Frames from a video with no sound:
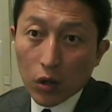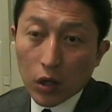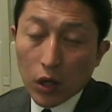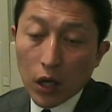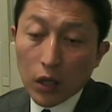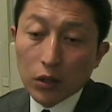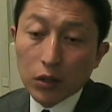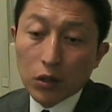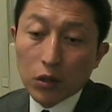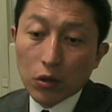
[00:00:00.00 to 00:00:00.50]

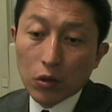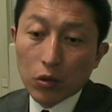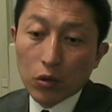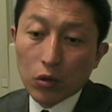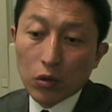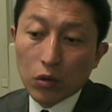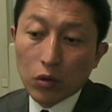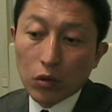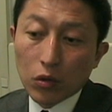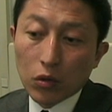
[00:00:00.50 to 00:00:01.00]
環
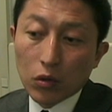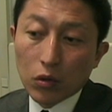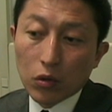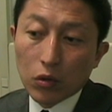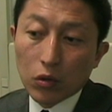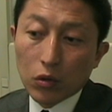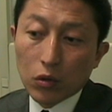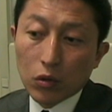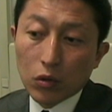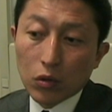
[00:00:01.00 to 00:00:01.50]

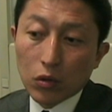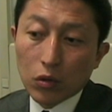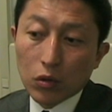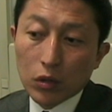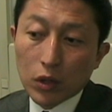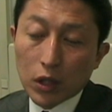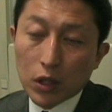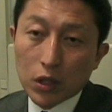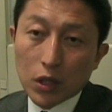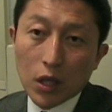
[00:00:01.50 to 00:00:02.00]

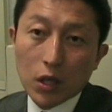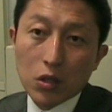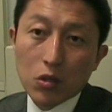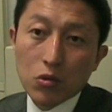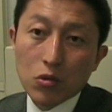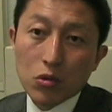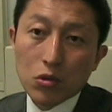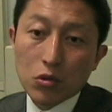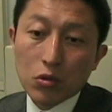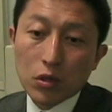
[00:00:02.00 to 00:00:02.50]
境で北
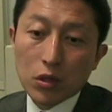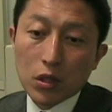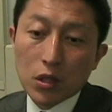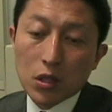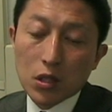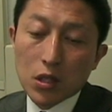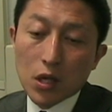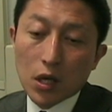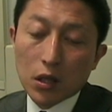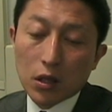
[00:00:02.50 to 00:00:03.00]
九州
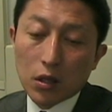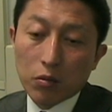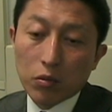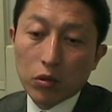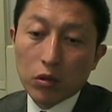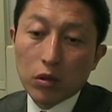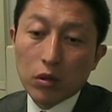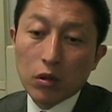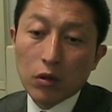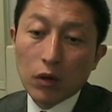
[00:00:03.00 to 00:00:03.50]

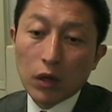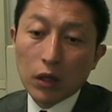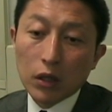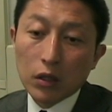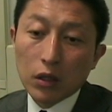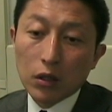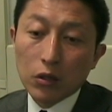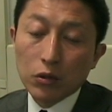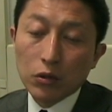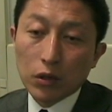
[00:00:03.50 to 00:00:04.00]
イニシアティブって言われ
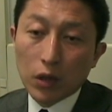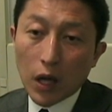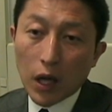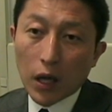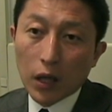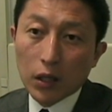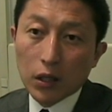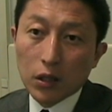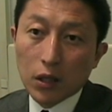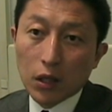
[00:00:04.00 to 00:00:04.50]
てるぐ
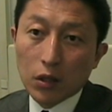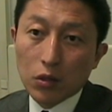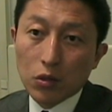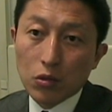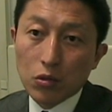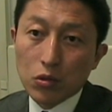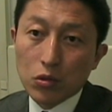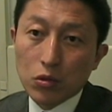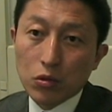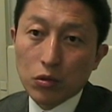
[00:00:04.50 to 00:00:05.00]
らい北
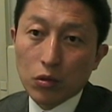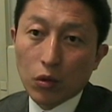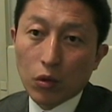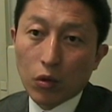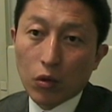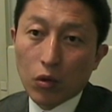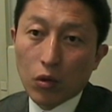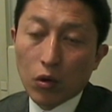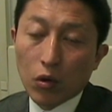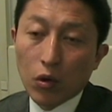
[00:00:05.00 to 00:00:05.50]
九州の
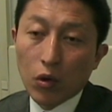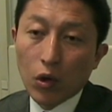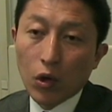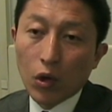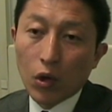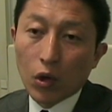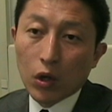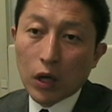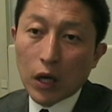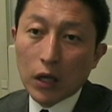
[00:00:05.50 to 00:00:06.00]
この
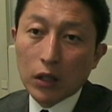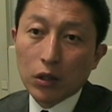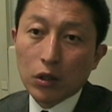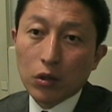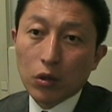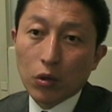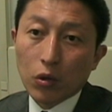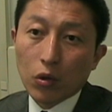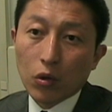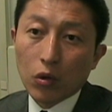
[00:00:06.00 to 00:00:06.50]
環
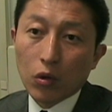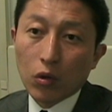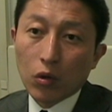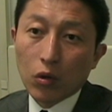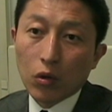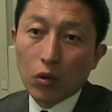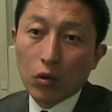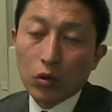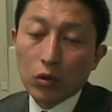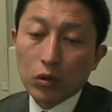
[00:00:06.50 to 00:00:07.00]

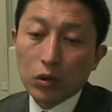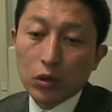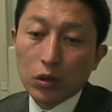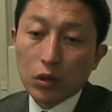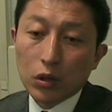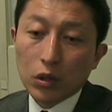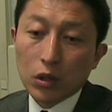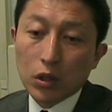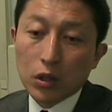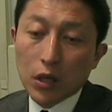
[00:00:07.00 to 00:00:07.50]
境
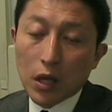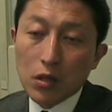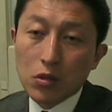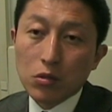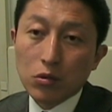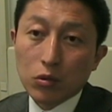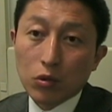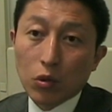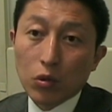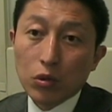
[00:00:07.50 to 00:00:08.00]
に対
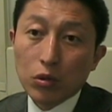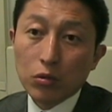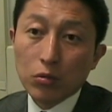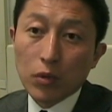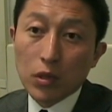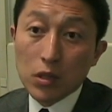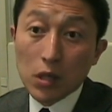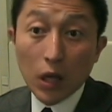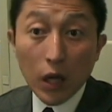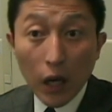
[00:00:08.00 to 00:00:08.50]
する取り組
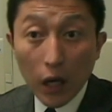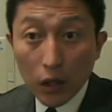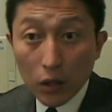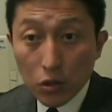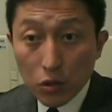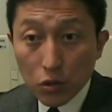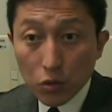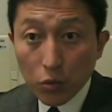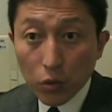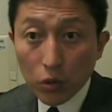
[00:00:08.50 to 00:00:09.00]
みは世界が
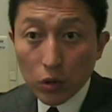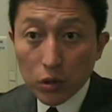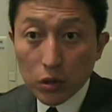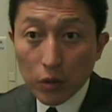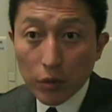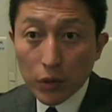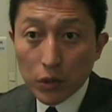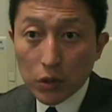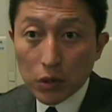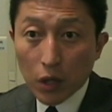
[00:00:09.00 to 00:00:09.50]
注目し
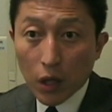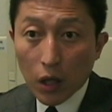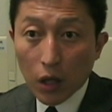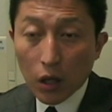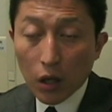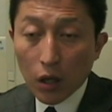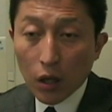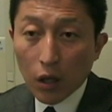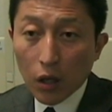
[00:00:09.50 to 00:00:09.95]
てますね、